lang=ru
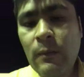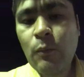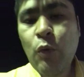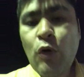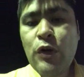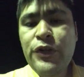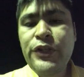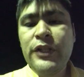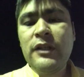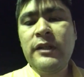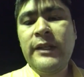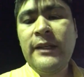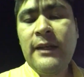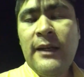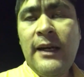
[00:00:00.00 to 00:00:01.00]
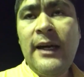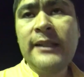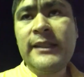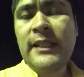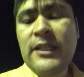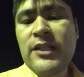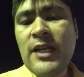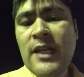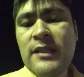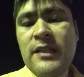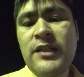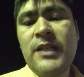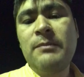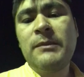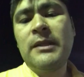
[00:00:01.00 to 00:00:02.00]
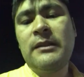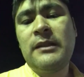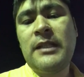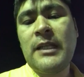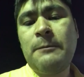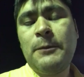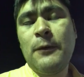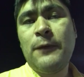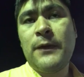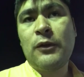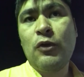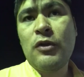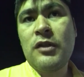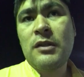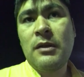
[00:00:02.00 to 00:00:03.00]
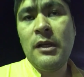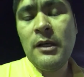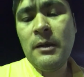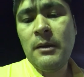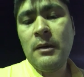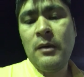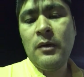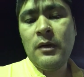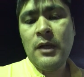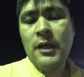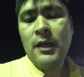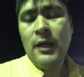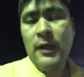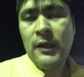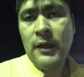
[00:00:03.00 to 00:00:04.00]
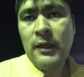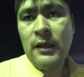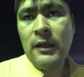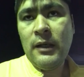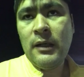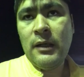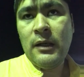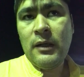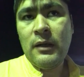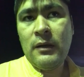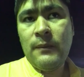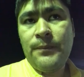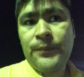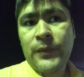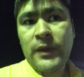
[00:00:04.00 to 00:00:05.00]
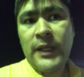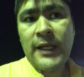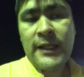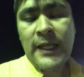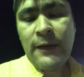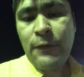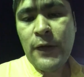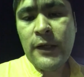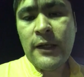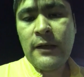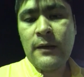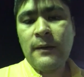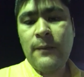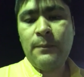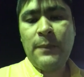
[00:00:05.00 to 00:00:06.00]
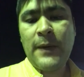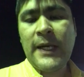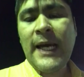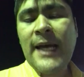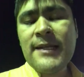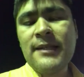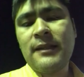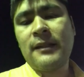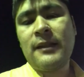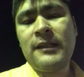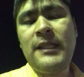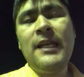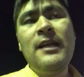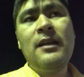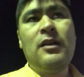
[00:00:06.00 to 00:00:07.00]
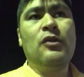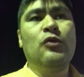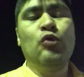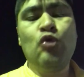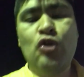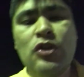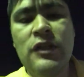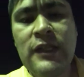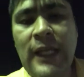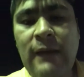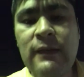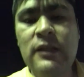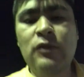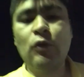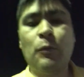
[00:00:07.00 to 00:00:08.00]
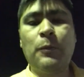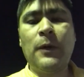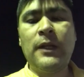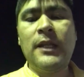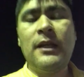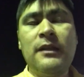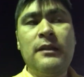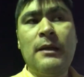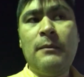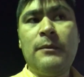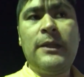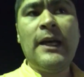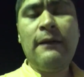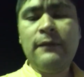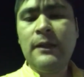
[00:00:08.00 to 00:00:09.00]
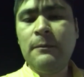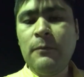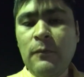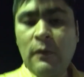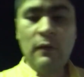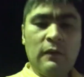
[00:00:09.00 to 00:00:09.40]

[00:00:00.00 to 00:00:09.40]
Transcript: больше э, отражается, чем take profit. То есть э, э, на графике показано, где нужно ставить стоп. Она там явно